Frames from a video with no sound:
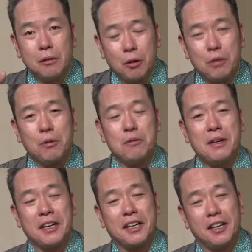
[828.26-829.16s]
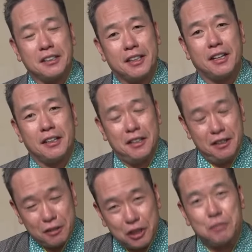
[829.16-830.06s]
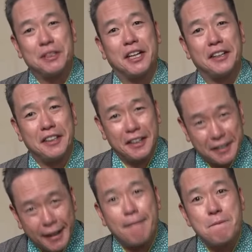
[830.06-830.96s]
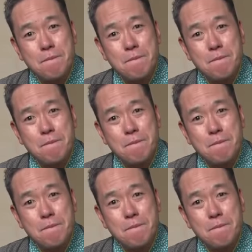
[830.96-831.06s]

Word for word: 俺も生まれ変わったら井口みたいになりたい